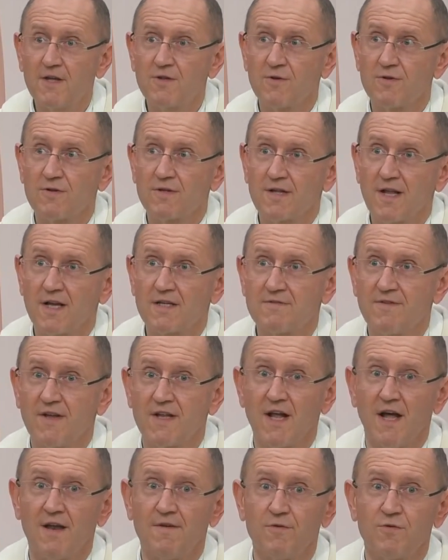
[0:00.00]
und dass wir
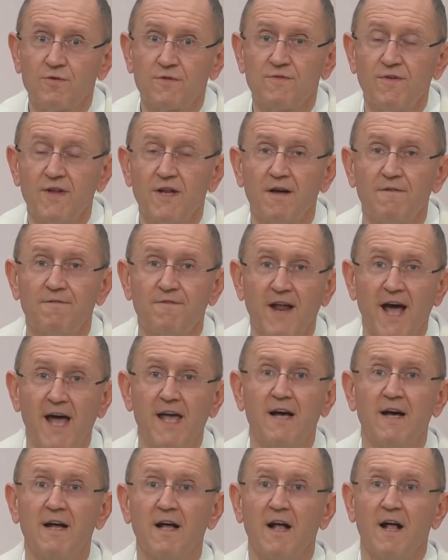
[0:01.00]
dann uns wieder
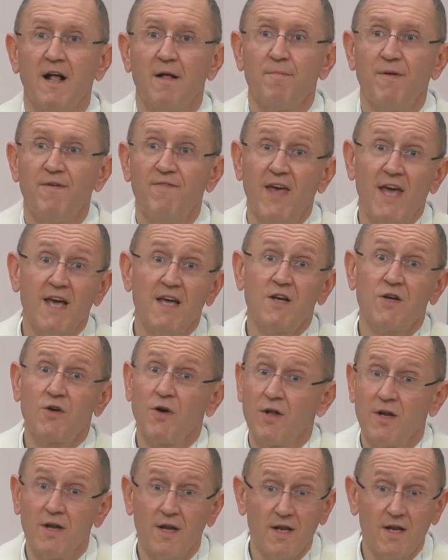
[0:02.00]
freier bewegen können.